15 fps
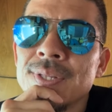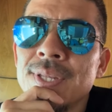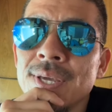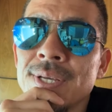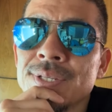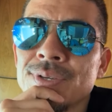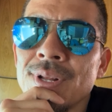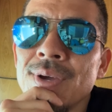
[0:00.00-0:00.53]

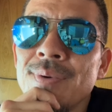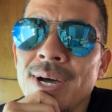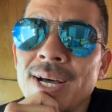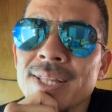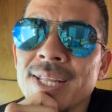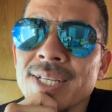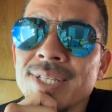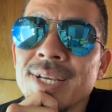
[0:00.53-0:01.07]
で、それ
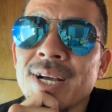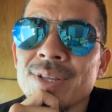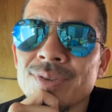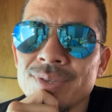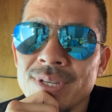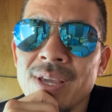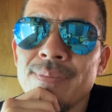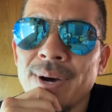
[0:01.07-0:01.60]
はなぜか
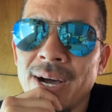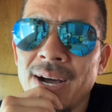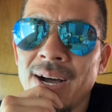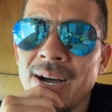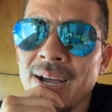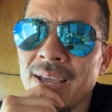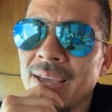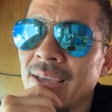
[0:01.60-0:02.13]
といえ
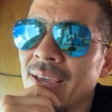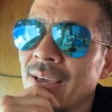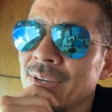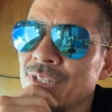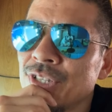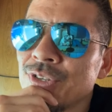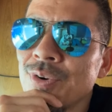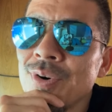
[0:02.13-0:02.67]
ば、
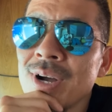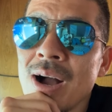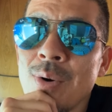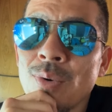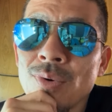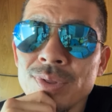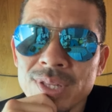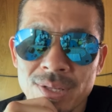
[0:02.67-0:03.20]
えー、不調が
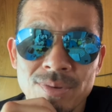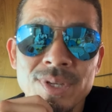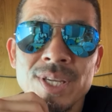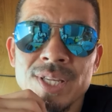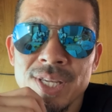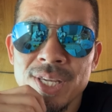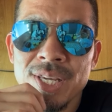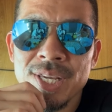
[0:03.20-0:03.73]
起こった時
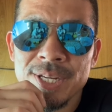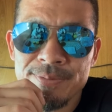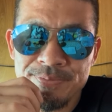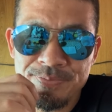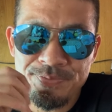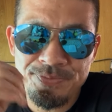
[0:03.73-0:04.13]
に、